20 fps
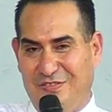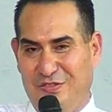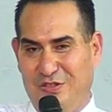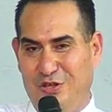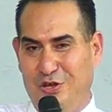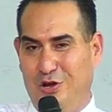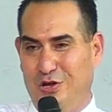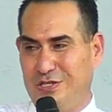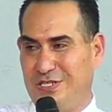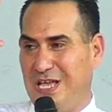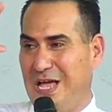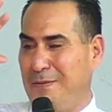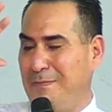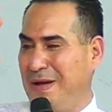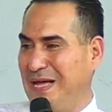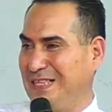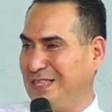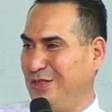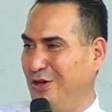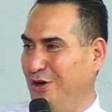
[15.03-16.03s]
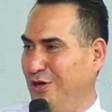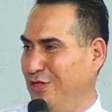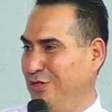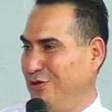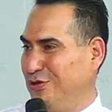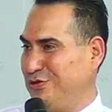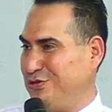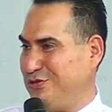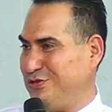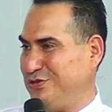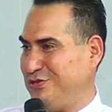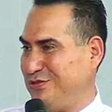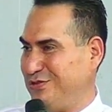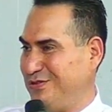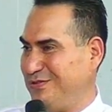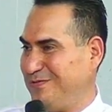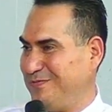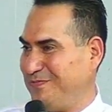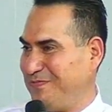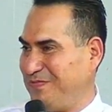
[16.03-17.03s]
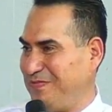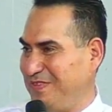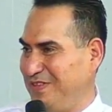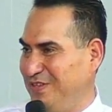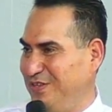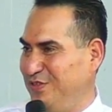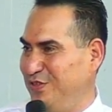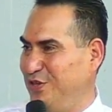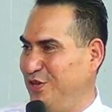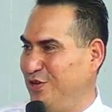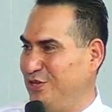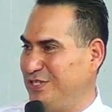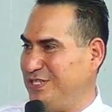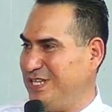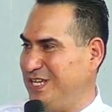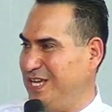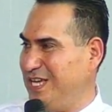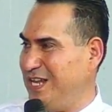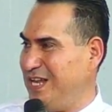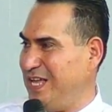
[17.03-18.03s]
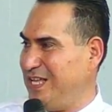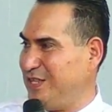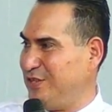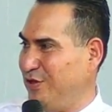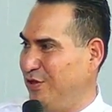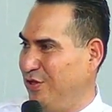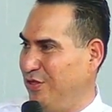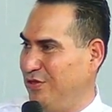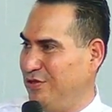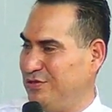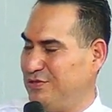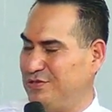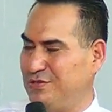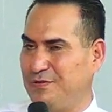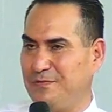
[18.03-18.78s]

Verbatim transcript: Dios ama a todos y Dios quiere a todos.